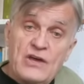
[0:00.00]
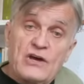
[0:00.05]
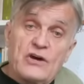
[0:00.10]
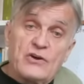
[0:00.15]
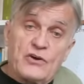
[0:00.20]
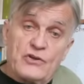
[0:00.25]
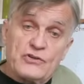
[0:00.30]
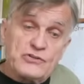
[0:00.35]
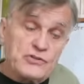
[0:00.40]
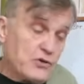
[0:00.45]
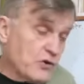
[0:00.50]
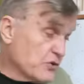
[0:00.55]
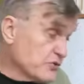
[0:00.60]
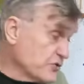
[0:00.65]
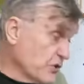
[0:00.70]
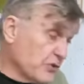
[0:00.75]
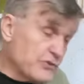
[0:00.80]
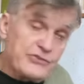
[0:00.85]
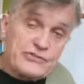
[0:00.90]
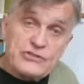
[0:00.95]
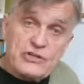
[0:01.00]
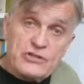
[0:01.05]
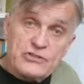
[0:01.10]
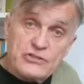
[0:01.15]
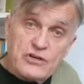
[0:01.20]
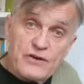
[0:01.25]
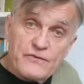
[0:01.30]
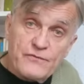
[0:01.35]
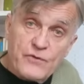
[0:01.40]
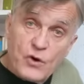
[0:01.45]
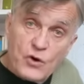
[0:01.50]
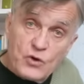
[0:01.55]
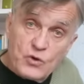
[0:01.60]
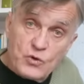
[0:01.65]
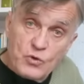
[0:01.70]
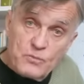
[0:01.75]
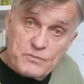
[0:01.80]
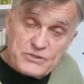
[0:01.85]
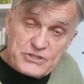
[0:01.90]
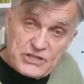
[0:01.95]
rozchodzące się
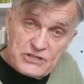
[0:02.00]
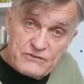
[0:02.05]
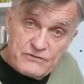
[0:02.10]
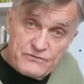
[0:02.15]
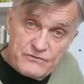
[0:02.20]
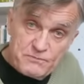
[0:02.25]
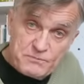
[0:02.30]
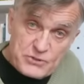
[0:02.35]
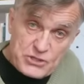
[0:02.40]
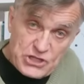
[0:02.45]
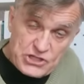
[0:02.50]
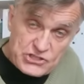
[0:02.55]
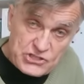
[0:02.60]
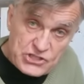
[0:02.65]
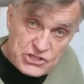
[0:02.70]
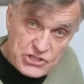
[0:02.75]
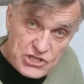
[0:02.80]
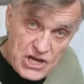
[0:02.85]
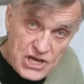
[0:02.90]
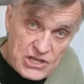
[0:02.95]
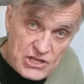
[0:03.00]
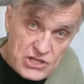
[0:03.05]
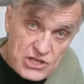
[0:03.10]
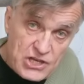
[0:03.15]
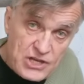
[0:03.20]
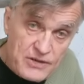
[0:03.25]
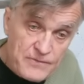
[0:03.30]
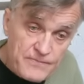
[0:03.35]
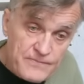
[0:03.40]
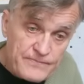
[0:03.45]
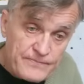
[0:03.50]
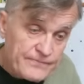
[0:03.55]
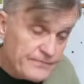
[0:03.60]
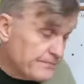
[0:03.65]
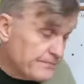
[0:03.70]
wokół w przestrzeni.